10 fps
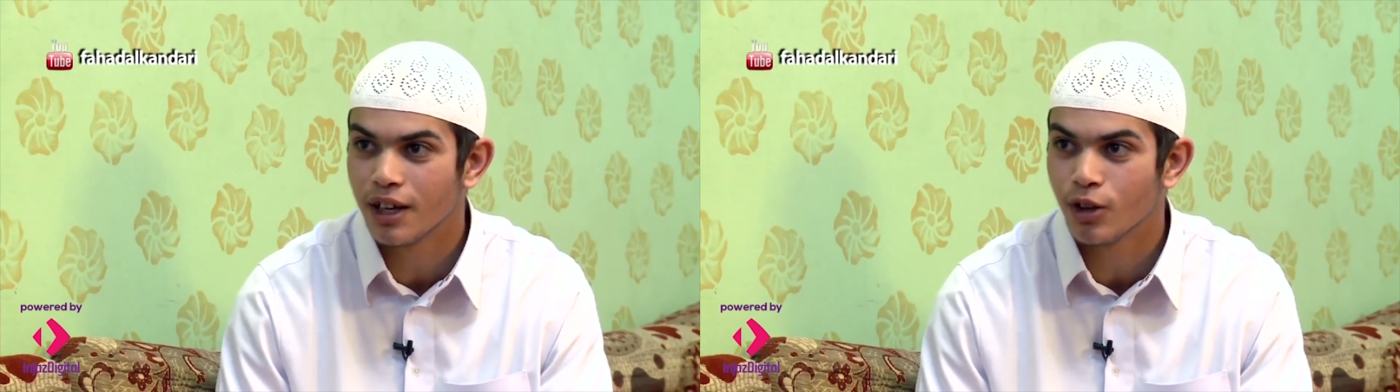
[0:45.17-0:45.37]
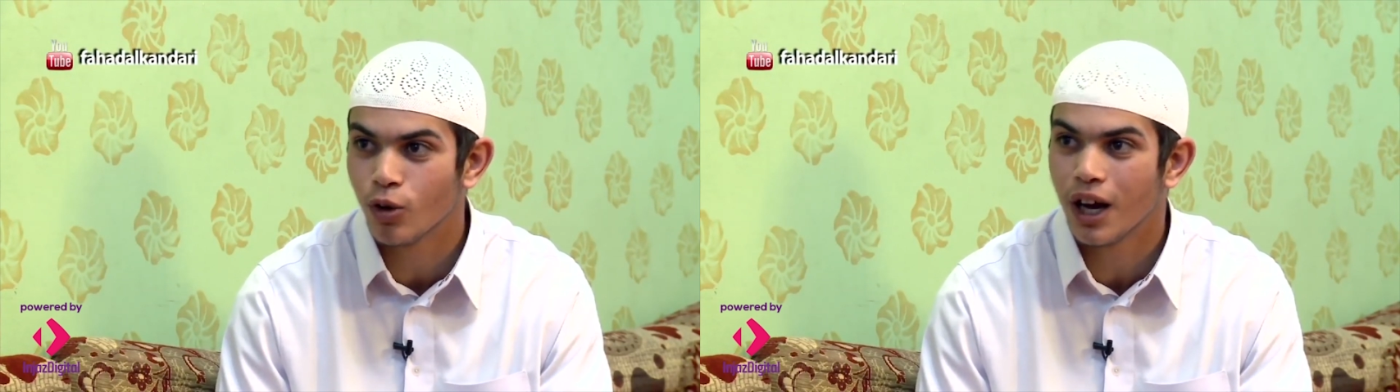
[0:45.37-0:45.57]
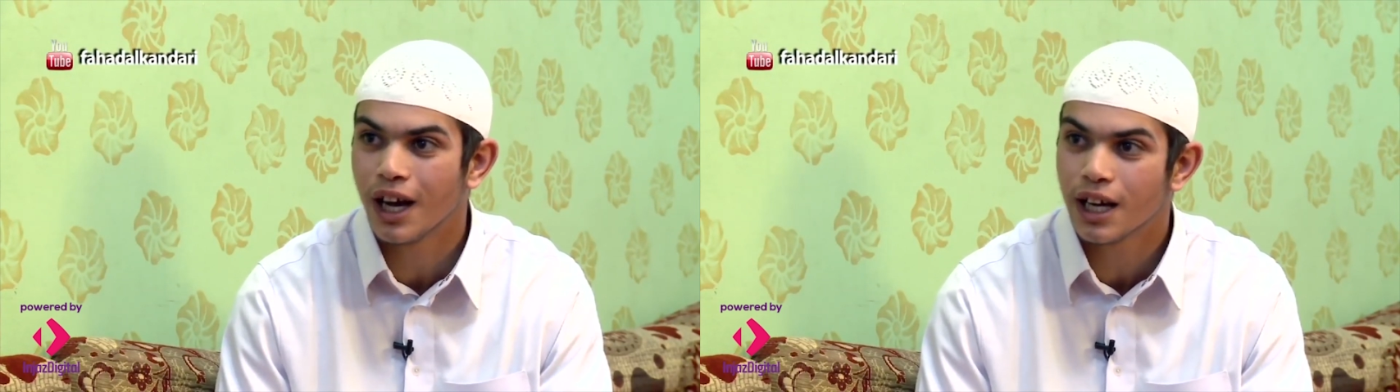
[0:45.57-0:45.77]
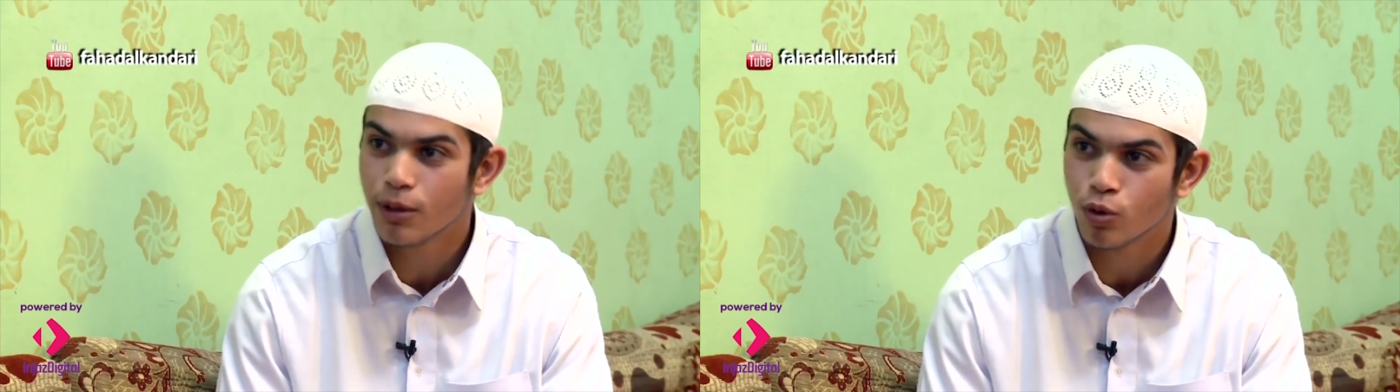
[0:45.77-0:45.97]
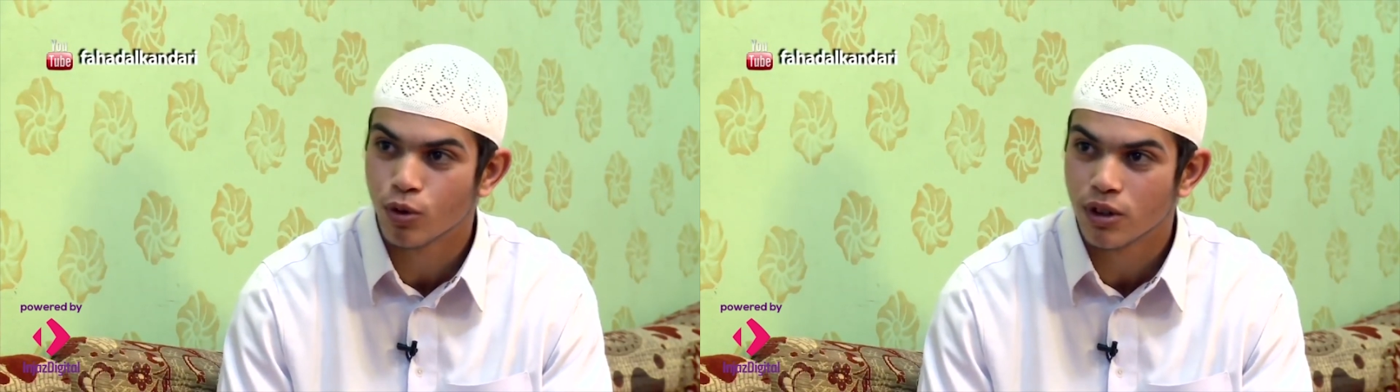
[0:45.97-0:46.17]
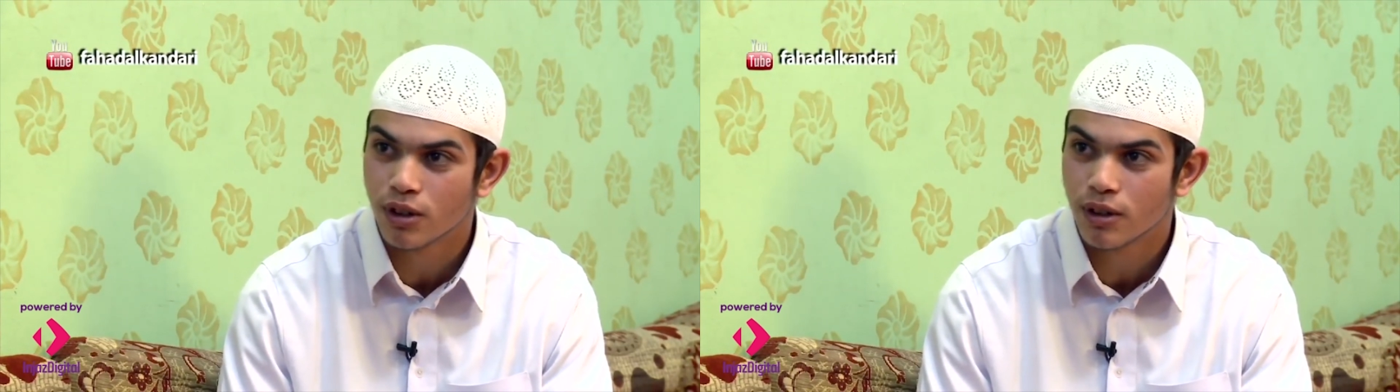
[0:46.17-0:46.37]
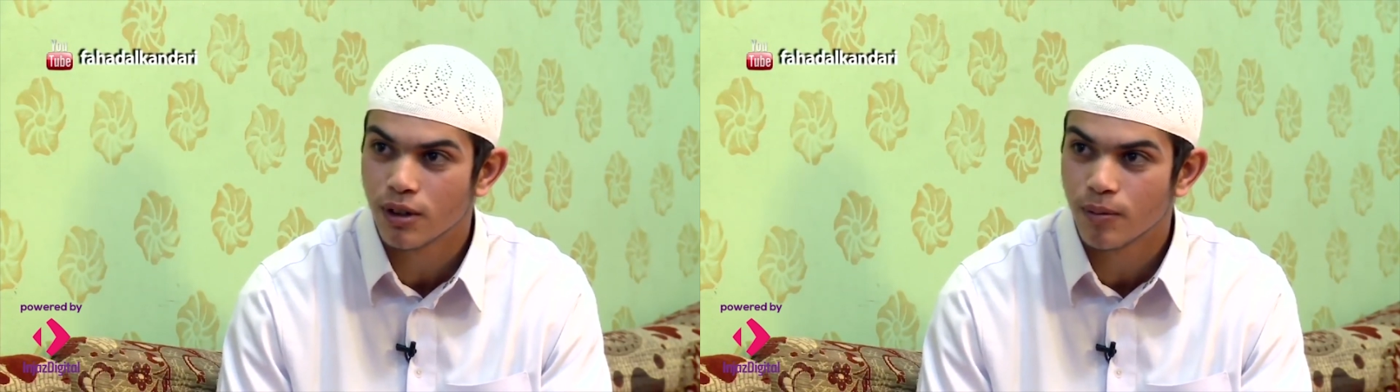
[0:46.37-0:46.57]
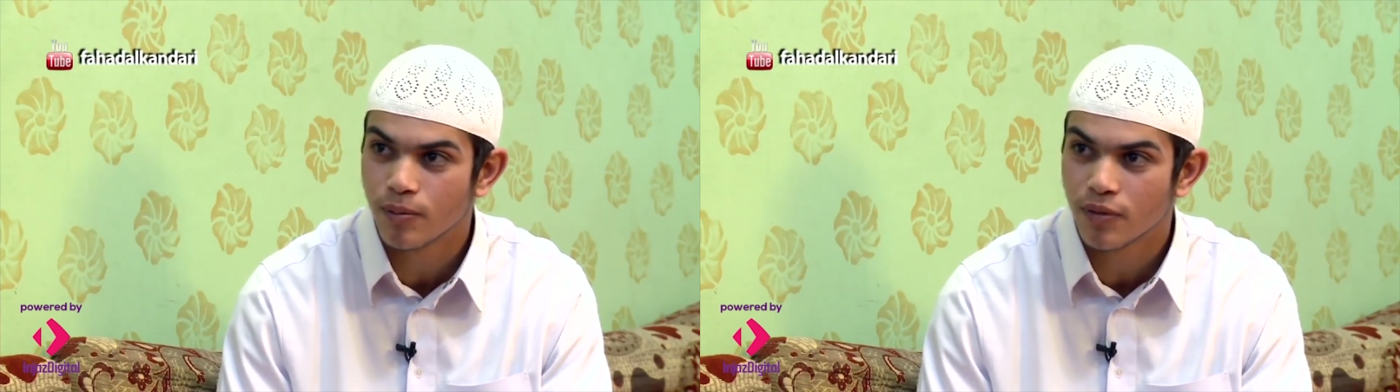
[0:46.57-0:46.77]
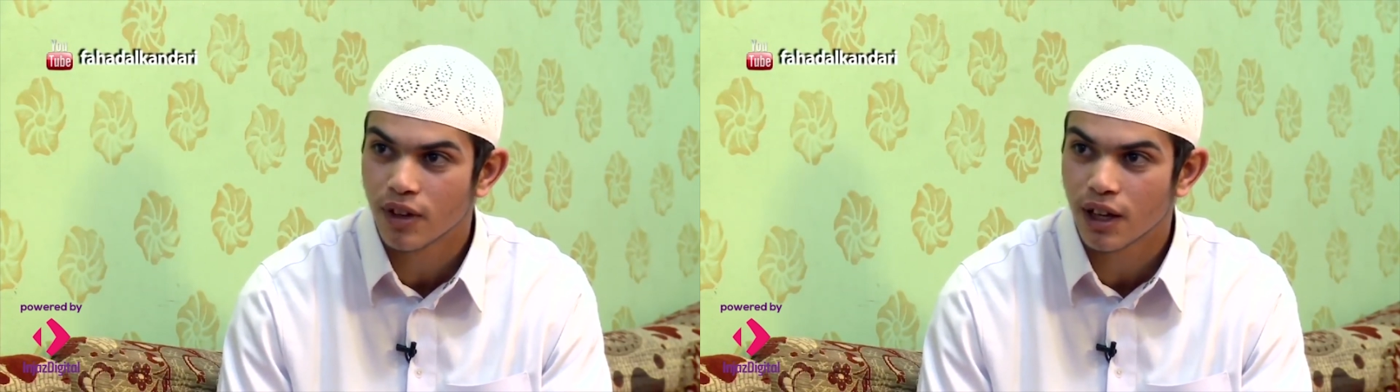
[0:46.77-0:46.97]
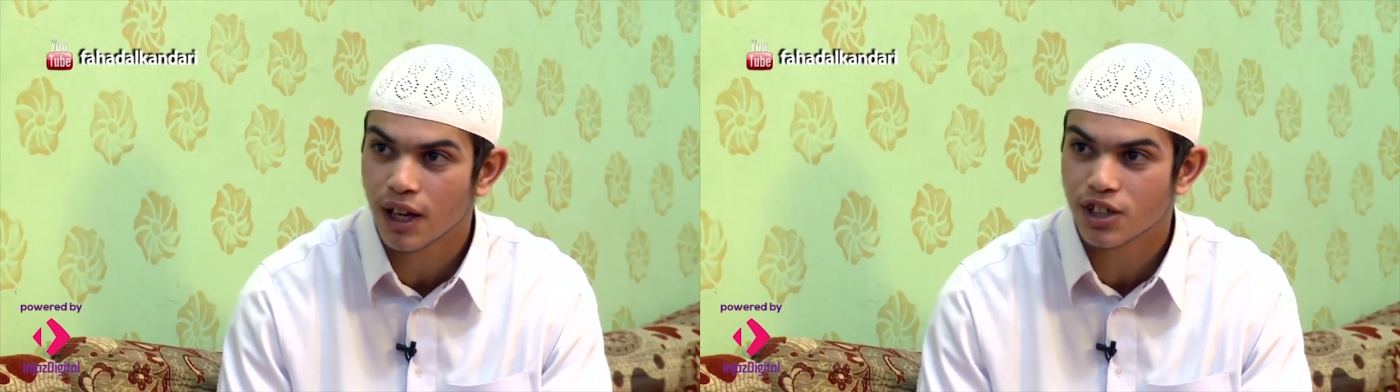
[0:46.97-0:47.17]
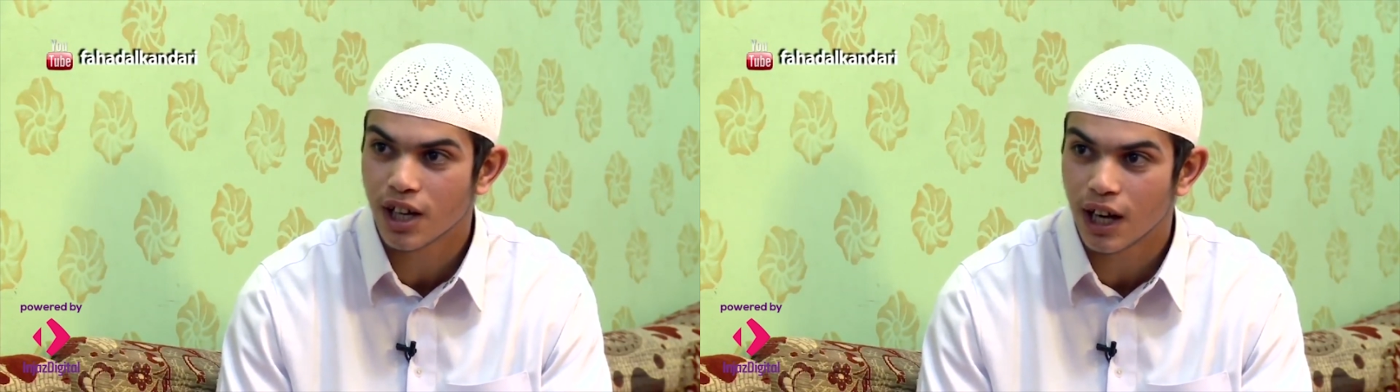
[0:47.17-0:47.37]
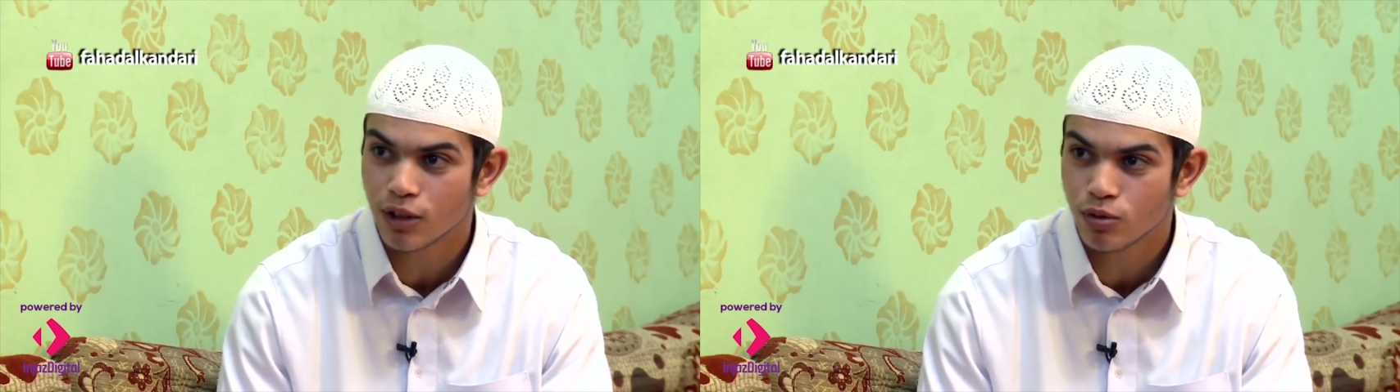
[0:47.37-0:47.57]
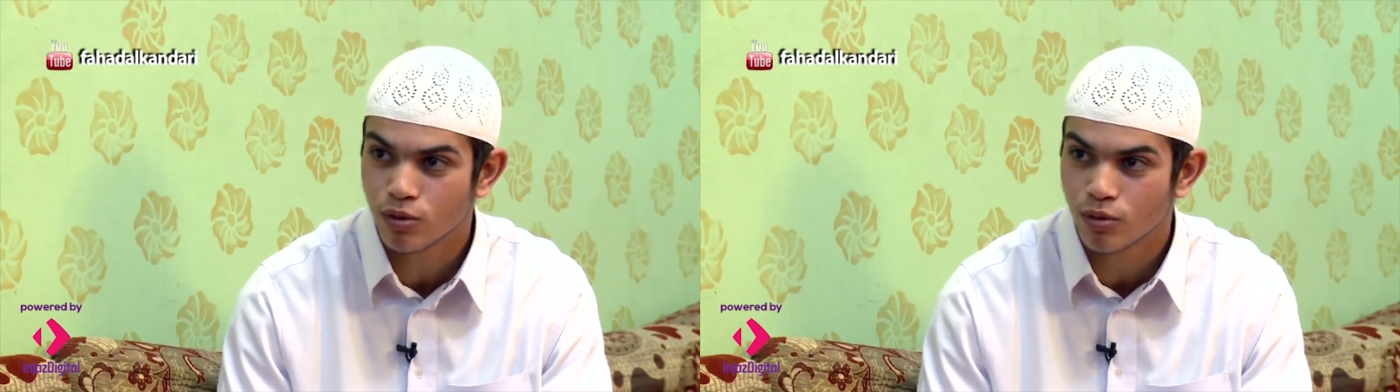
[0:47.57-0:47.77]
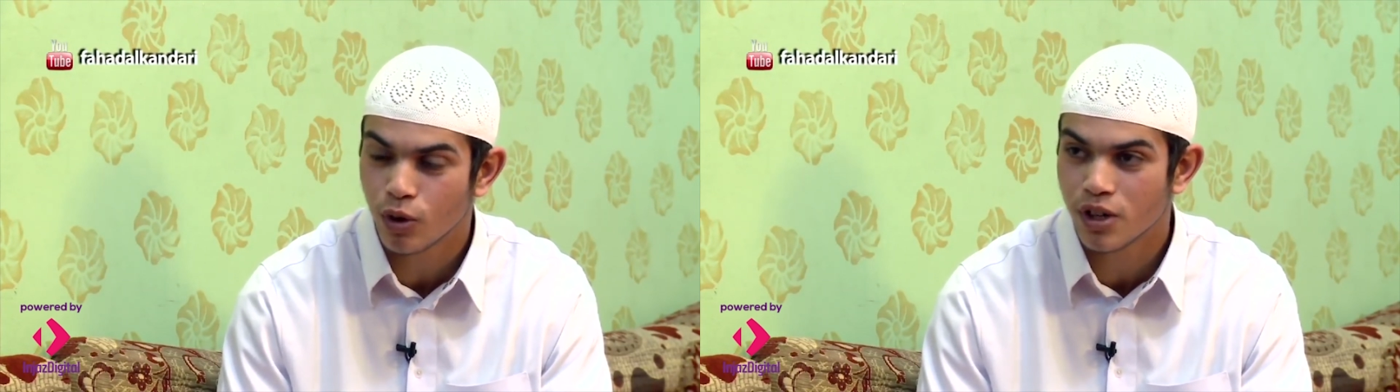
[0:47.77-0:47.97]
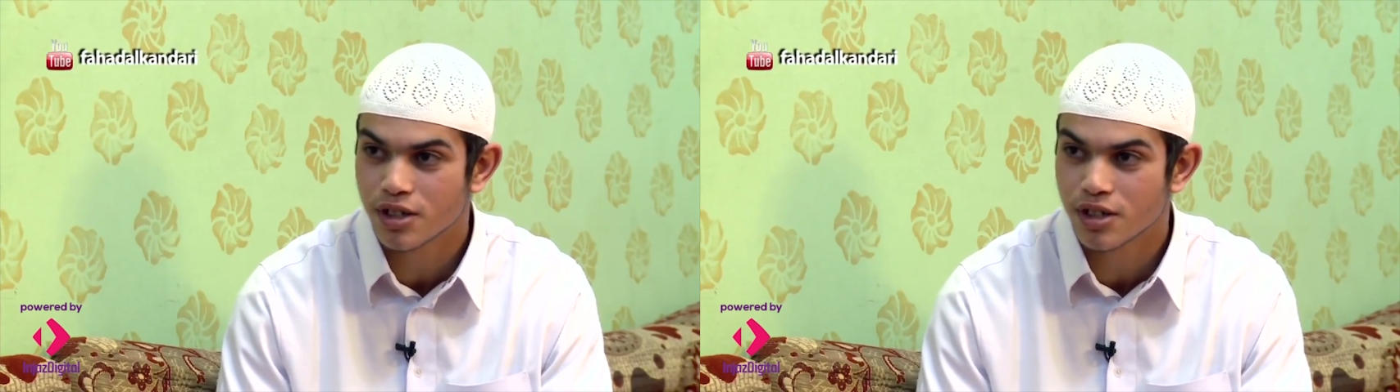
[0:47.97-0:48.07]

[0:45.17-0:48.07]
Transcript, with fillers: أني أحارب جيش العدو وهو